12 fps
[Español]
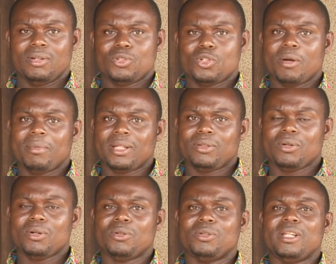sobre
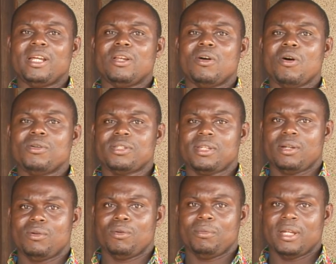todo de los que
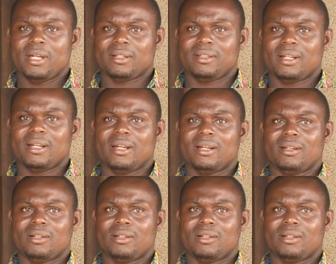gobierna